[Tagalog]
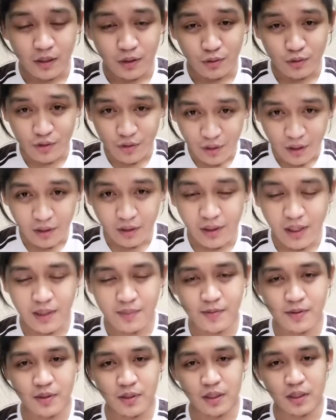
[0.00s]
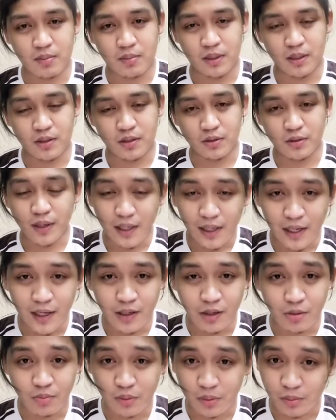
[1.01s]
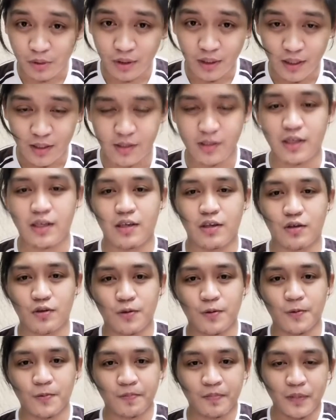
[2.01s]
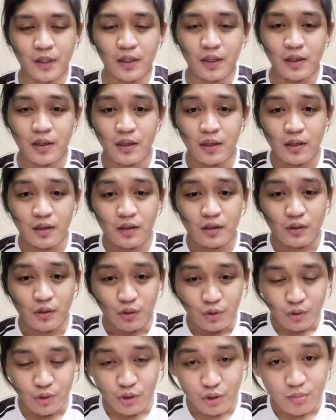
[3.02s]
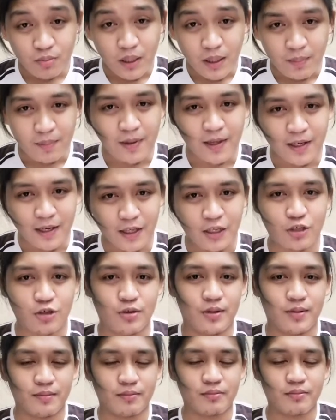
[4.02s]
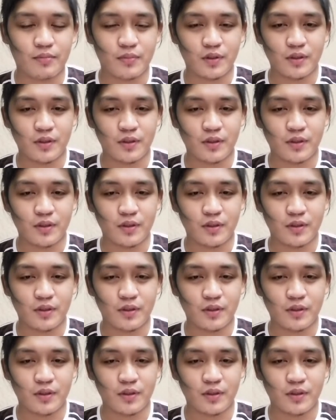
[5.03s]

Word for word: To start live streaming, so kailangan nyo pumunta sa inyong YouTube application.